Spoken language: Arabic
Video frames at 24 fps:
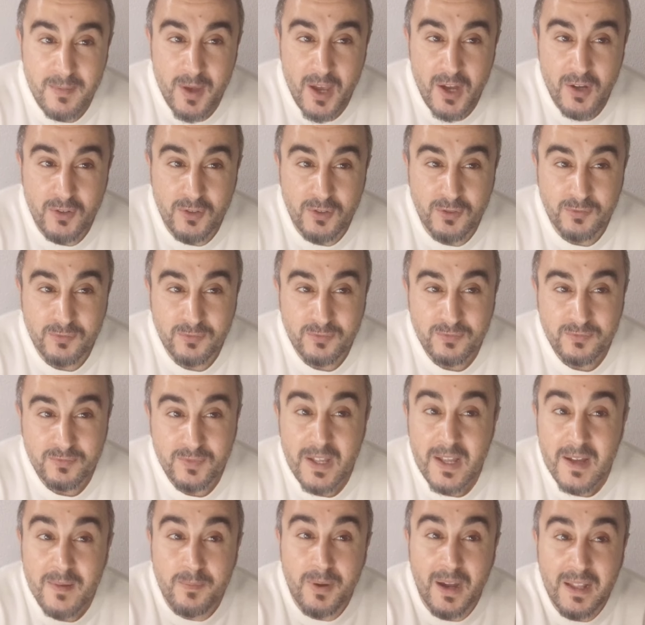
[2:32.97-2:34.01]
معكم
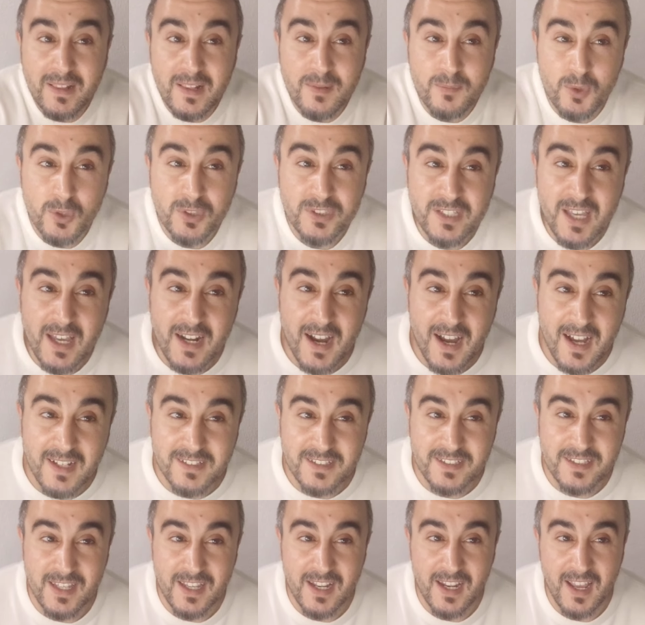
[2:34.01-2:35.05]
بعض المقترحات
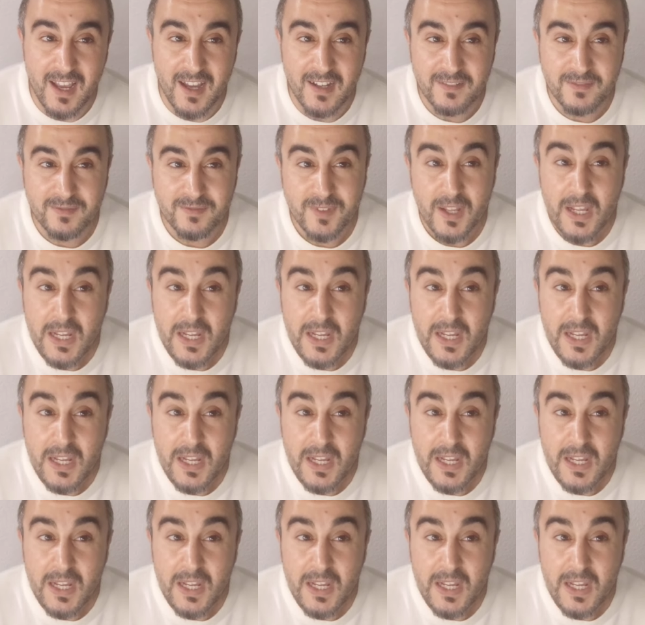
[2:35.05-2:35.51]
ديالها